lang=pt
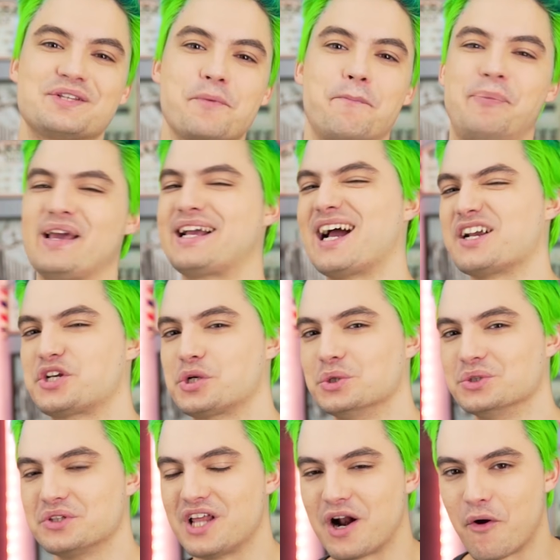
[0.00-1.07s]
do
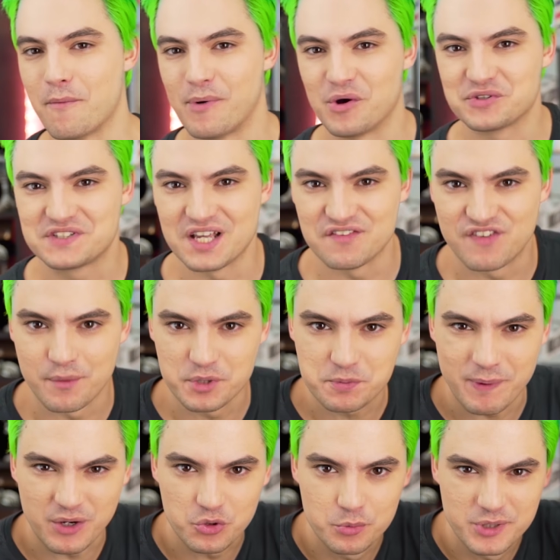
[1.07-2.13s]
Pikachu no Dragon Ball Z, vamos
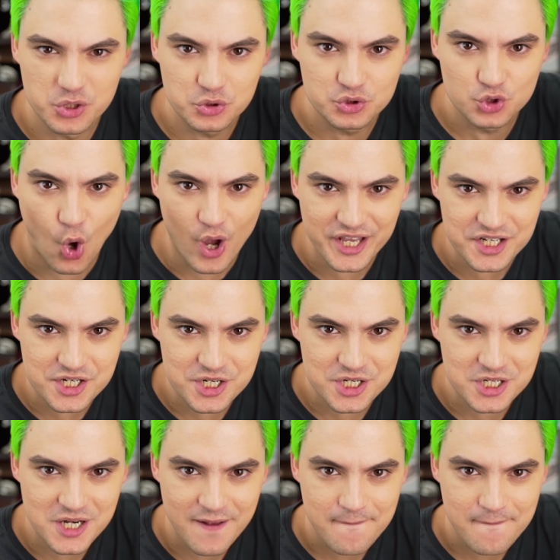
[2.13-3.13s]
para o número 2.